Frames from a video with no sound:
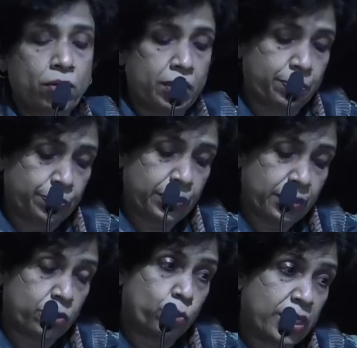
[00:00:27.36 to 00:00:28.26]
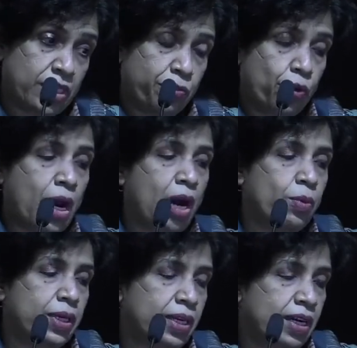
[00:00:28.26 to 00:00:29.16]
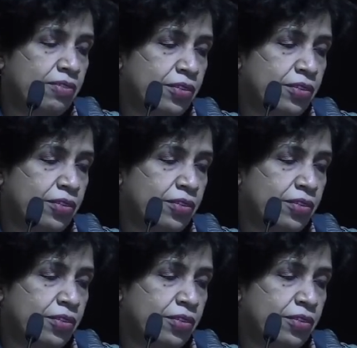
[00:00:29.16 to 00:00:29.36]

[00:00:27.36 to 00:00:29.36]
ন্যাশনাল হার্ট ফাউন্ডেশন অব বাংলাদেশের